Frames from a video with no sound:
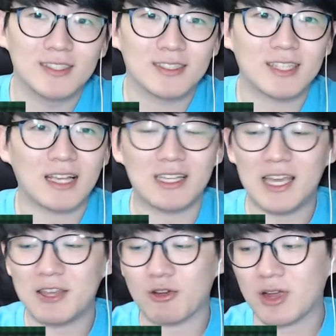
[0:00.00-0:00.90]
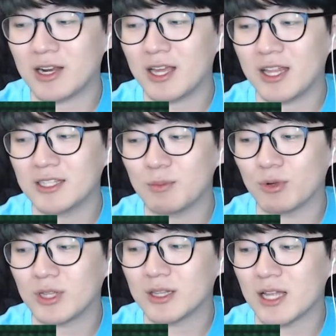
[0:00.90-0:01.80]
자기의 역할을 해내지
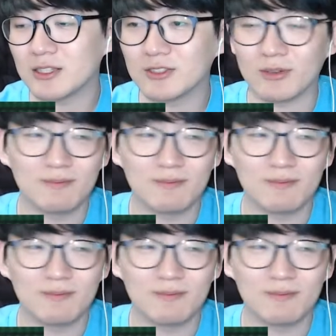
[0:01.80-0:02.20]
못했다는 점.